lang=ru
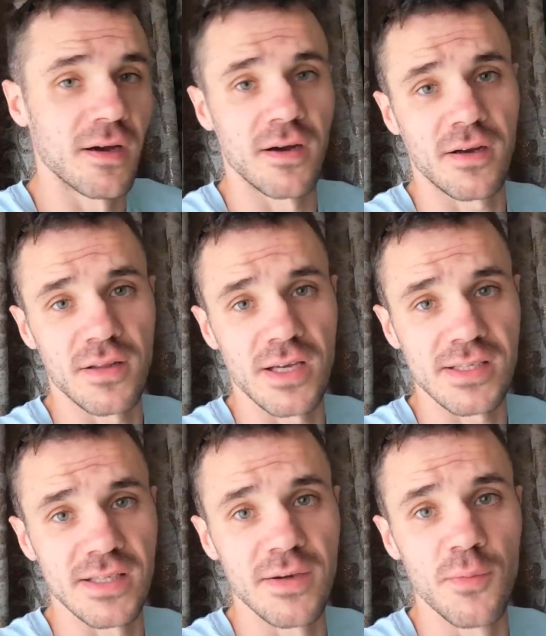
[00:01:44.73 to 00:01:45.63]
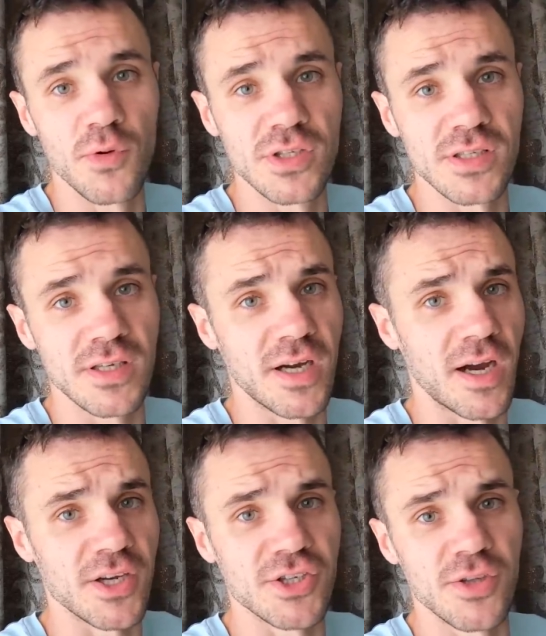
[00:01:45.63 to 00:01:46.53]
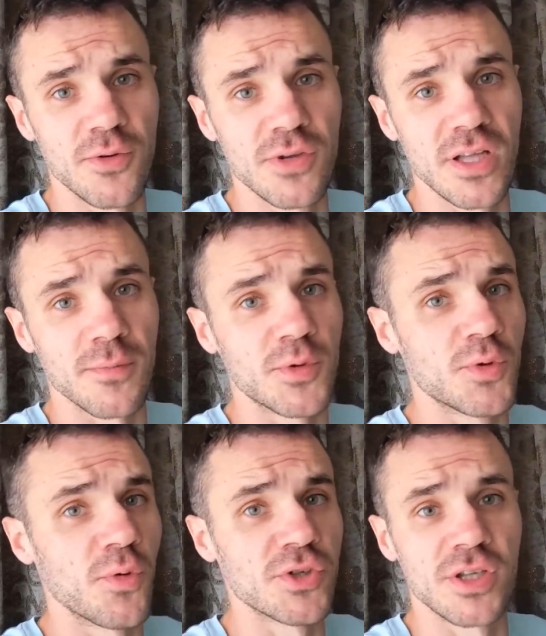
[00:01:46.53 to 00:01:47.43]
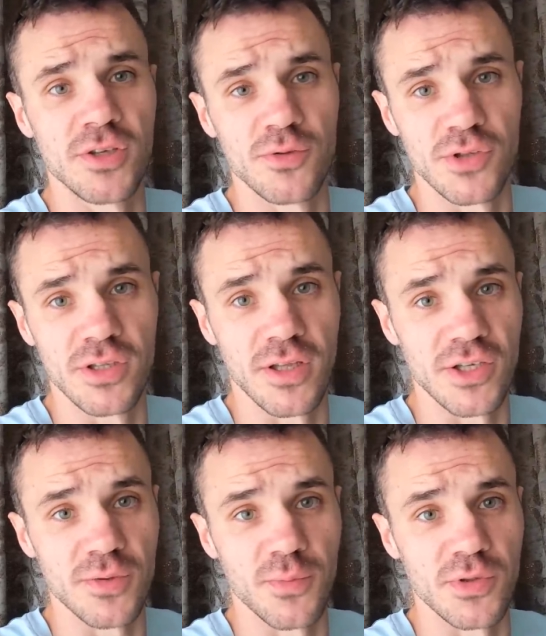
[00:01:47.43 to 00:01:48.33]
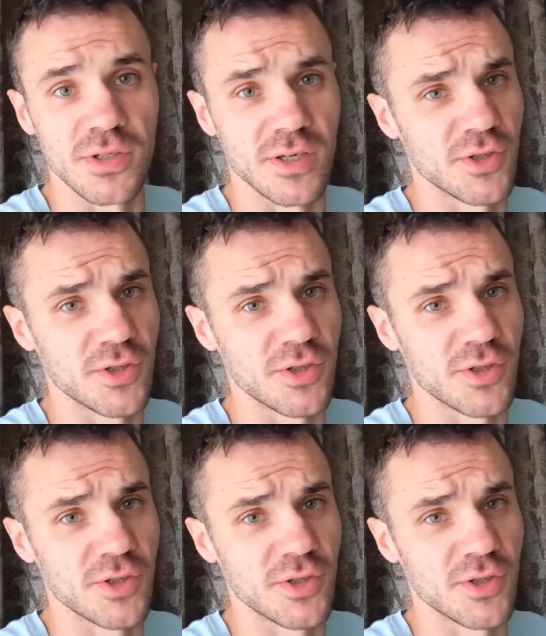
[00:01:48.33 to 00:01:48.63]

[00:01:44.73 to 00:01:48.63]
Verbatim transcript: э, классные эмоции, и какашечные люди нам точно не нужны на нашем пути.